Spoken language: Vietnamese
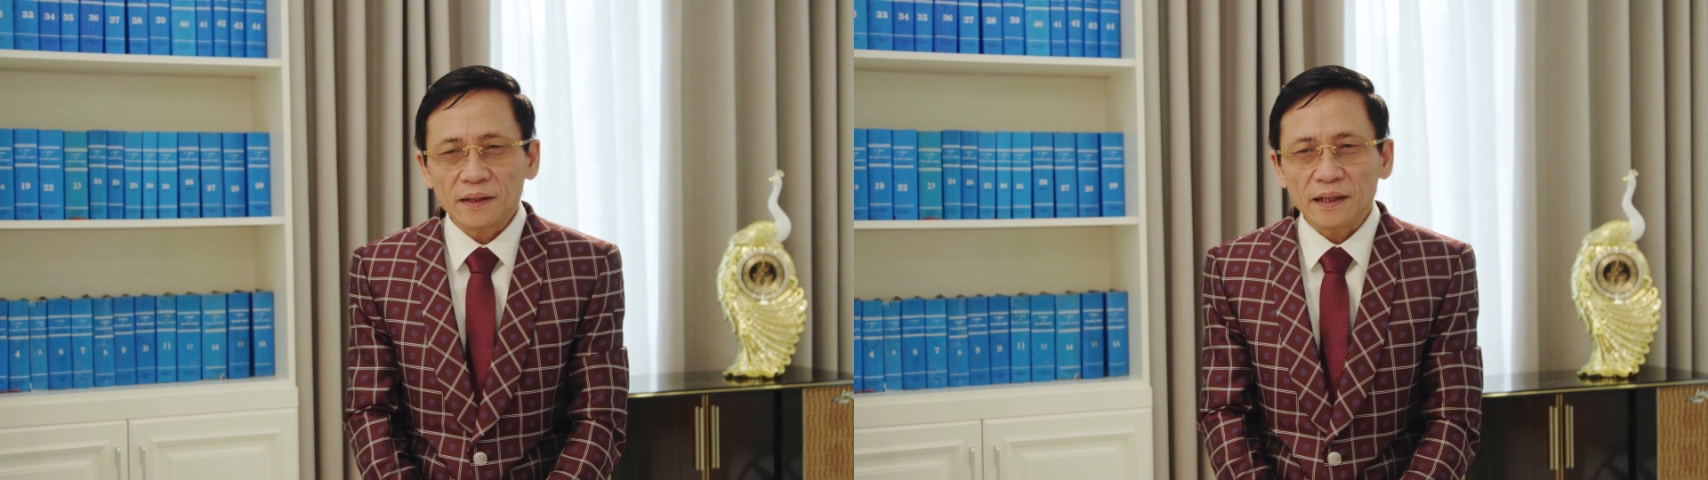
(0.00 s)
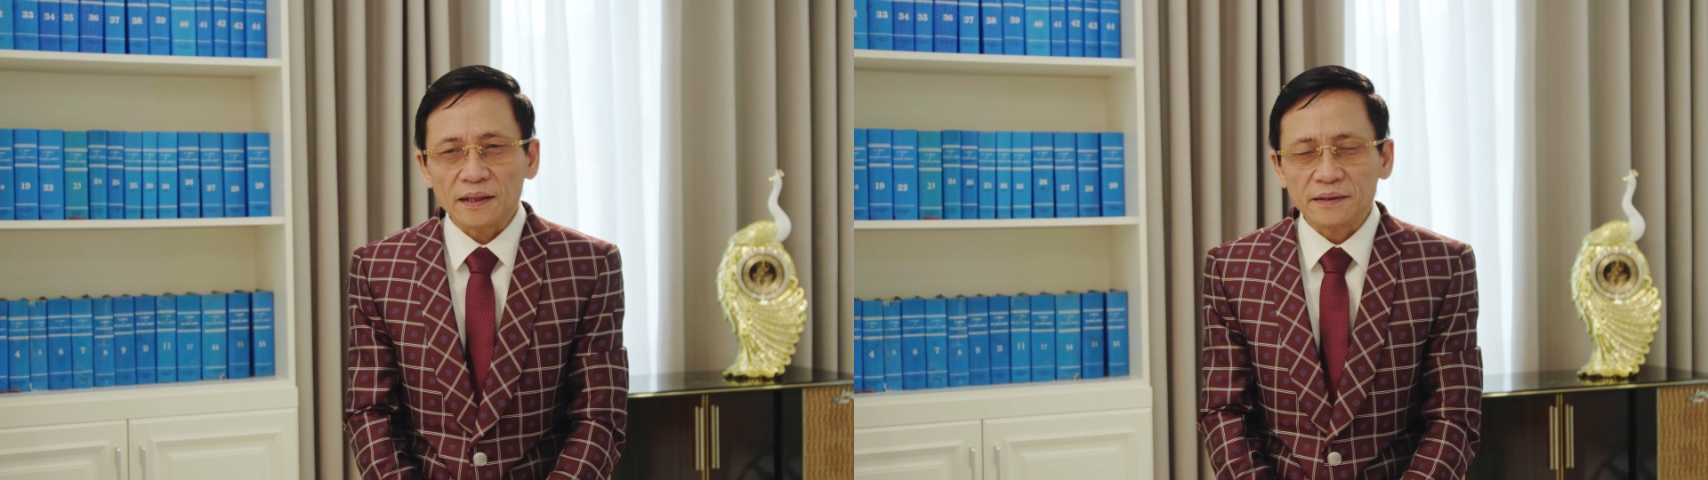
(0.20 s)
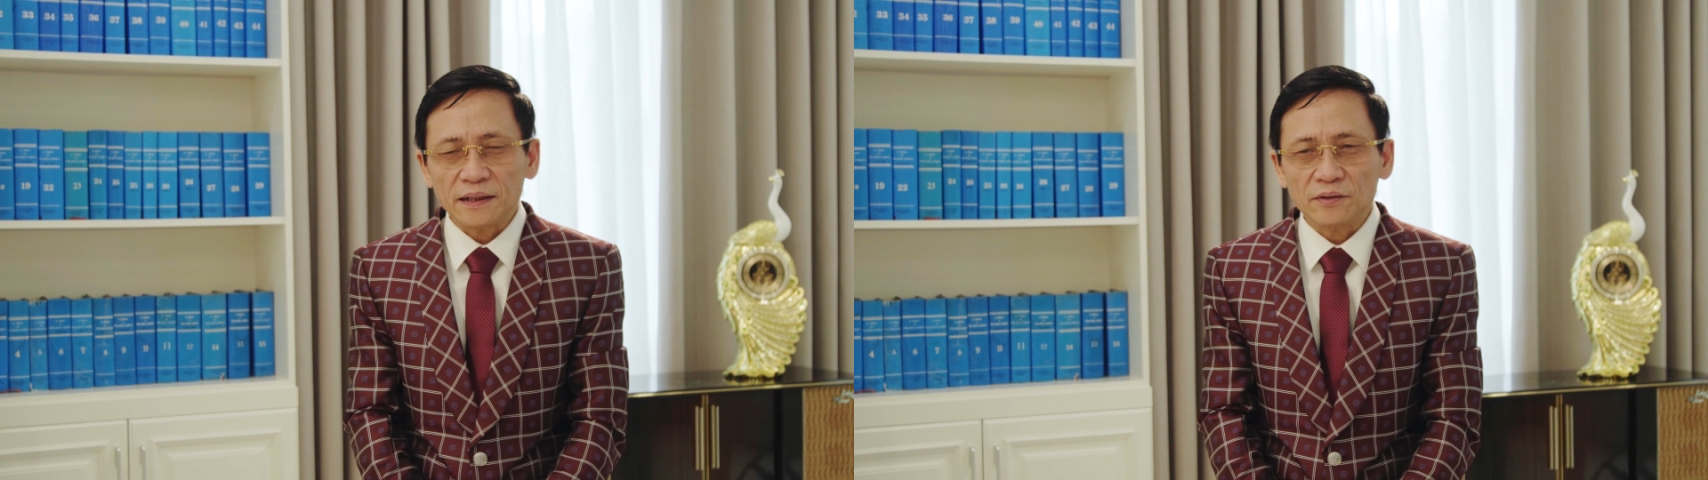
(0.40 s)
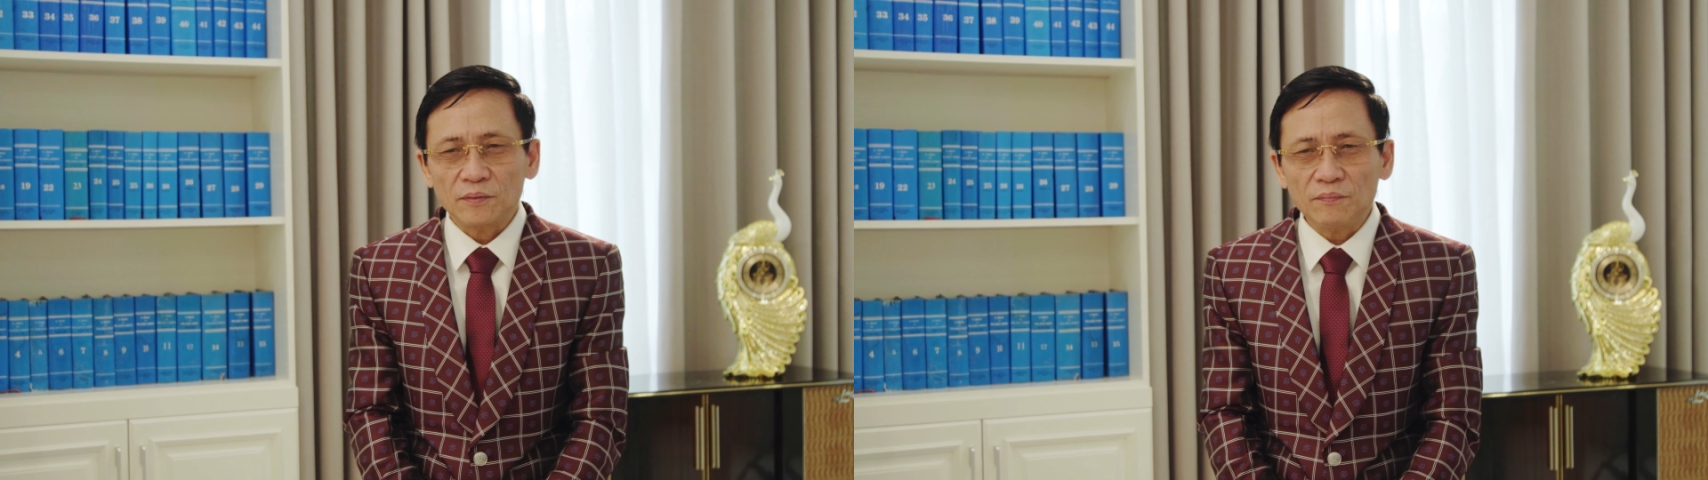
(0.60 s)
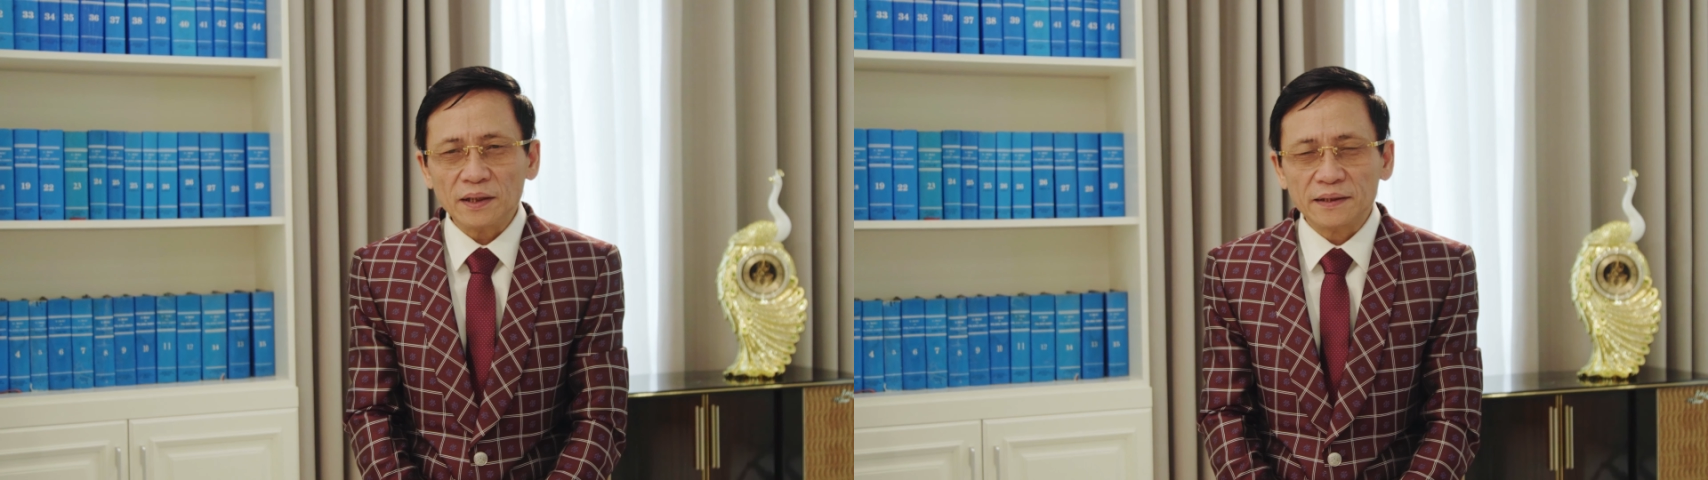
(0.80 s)
để dành
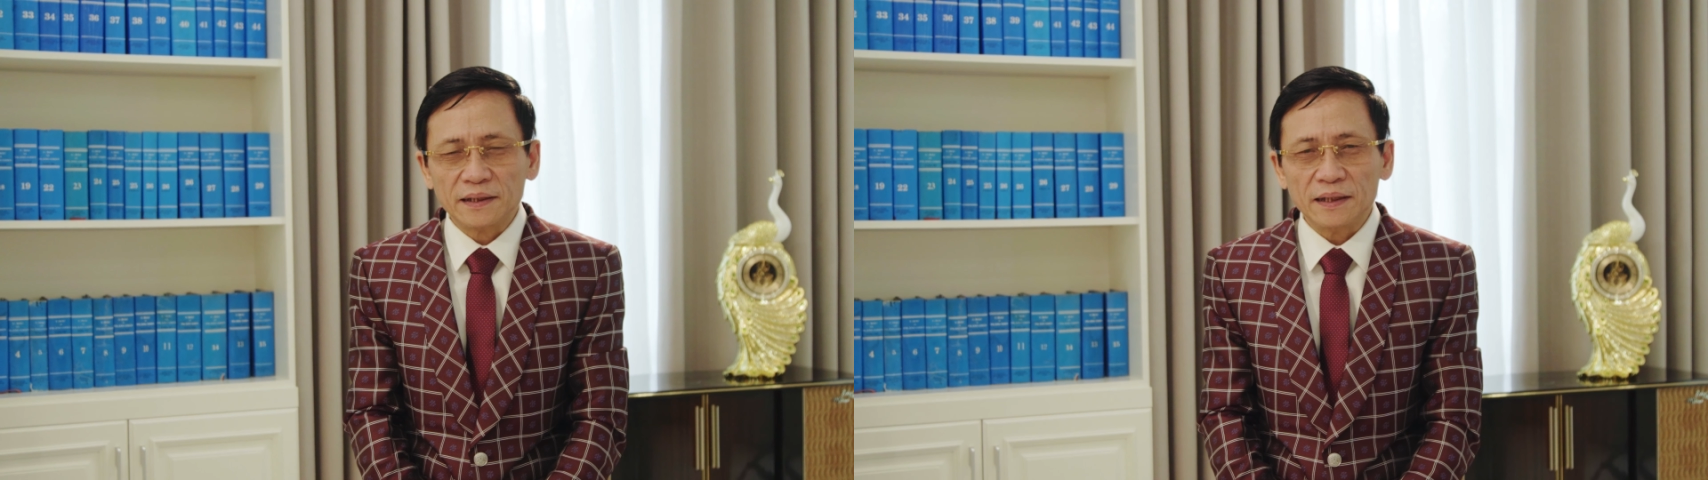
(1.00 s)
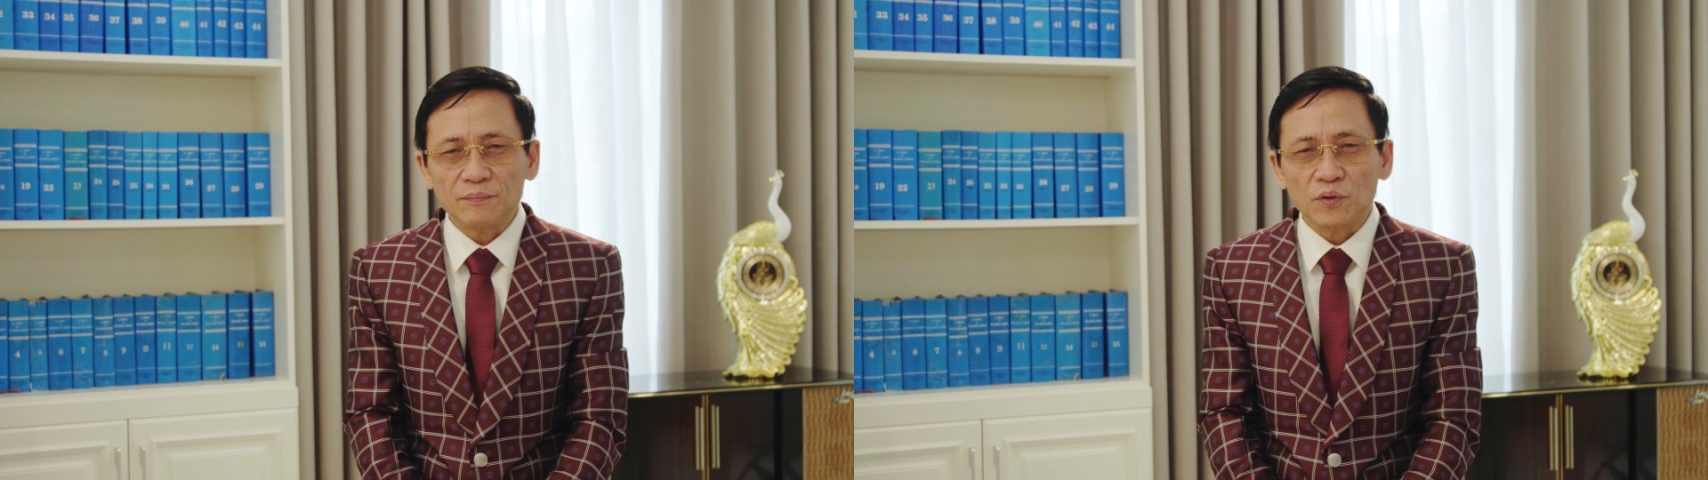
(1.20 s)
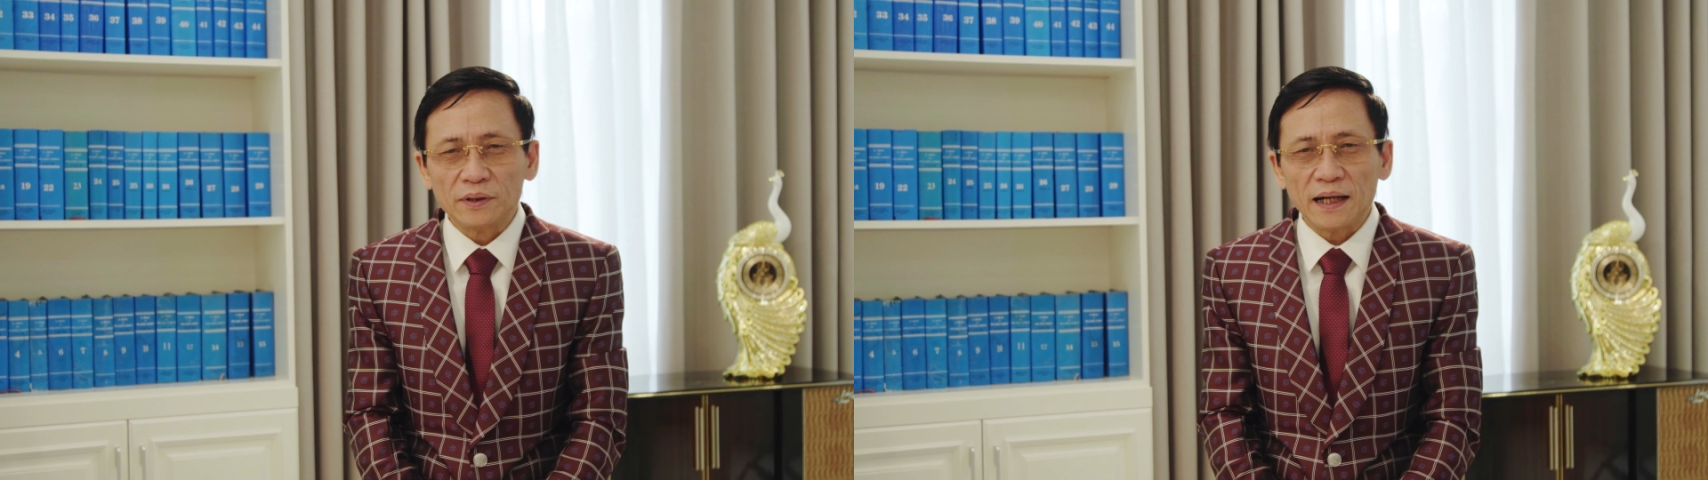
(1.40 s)
cho bất kỳ một